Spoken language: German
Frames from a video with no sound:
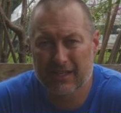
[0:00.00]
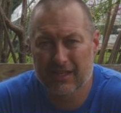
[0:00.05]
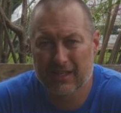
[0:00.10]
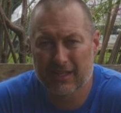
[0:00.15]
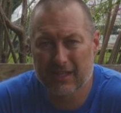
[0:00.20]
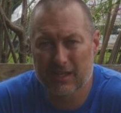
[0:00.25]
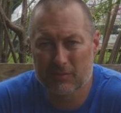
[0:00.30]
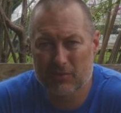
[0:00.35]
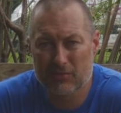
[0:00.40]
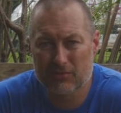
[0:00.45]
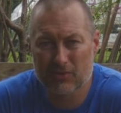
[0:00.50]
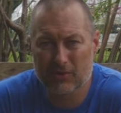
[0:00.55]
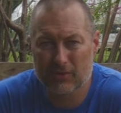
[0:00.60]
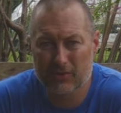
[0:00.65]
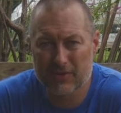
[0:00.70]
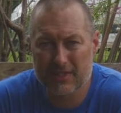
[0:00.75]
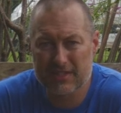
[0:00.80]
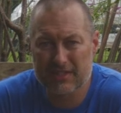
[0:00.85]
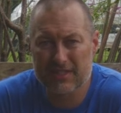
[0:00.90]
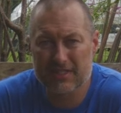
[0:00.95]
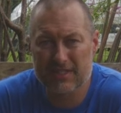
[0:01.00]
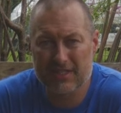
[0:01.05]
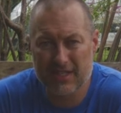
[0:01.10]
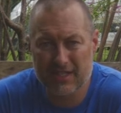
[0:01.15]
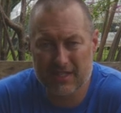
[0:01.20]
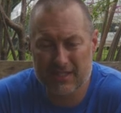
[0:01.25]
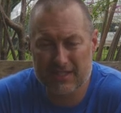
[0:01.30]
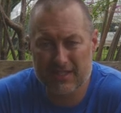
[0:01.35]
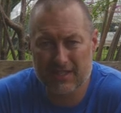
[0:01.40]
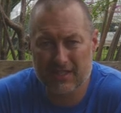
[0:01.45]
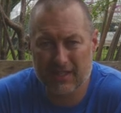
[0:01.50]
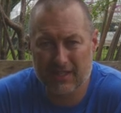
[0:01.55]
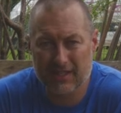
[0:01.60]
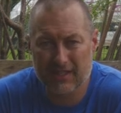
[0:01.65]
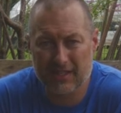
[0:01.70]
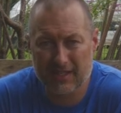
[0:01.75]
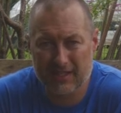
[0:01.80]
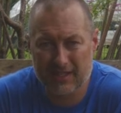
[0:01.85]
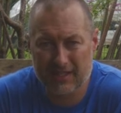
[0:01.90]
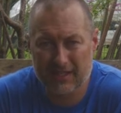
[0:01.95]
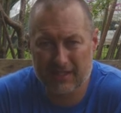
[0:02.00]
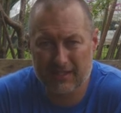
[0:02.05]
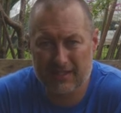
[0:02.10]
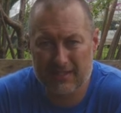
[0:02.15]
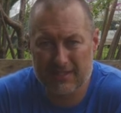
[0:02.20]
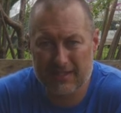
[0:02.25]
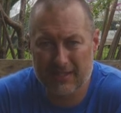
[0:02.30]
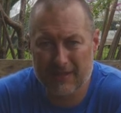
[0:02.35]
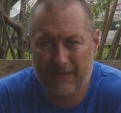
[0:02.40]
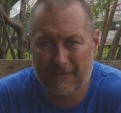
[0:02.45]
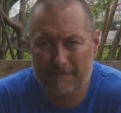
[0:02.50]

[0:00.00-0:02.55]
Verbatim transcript: Ich bin froh, dass das Zeug jetzt endlich erledigt ist.